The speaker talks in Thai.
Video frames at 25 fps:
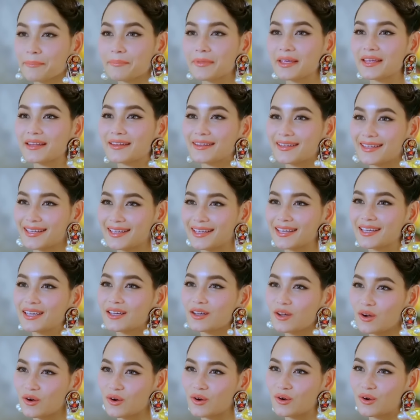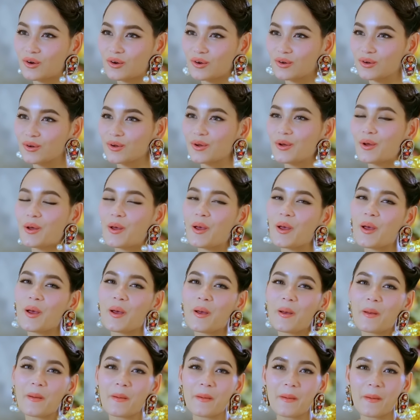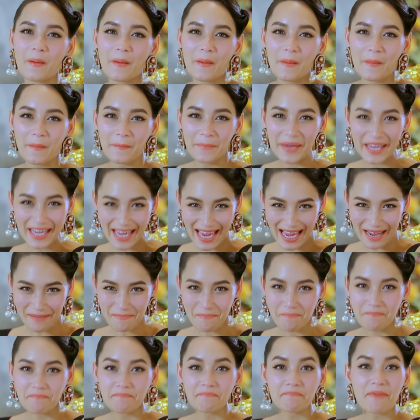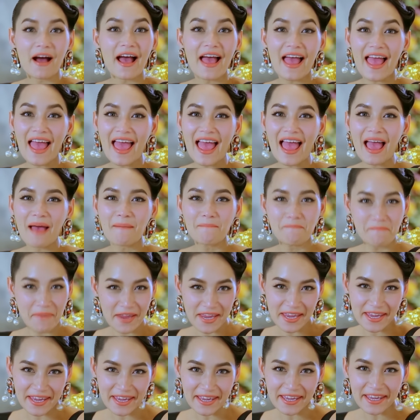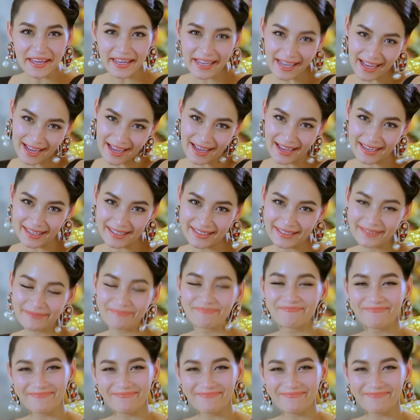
ในแคมเปญนี้ก็ พี่เกดแพ้บีค่ะ